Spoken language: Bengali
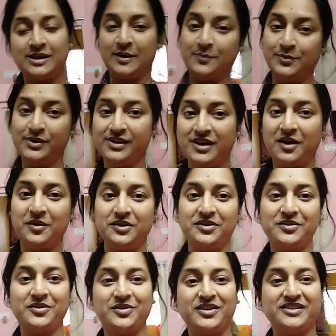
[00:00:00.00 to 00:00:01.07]
তারপরে খাওয়া
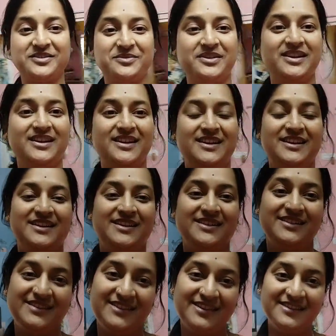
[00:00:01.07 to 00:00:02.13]
দাওয়া করা যাবে
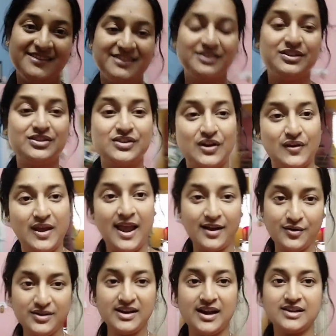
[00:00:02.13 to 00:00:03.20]
ঠিক আছে চলো
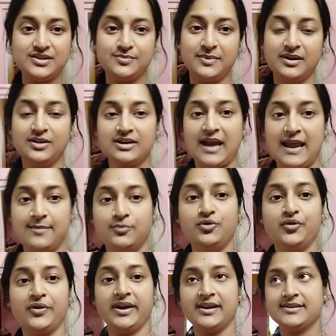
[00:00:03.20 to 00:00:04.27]
এখনই আসবে
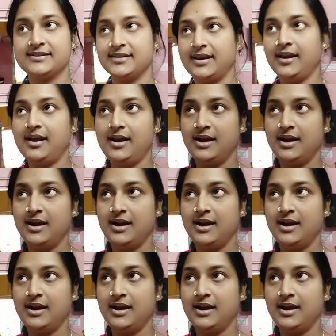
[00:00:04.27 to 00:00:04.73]
টাইমও হয়ে এসছে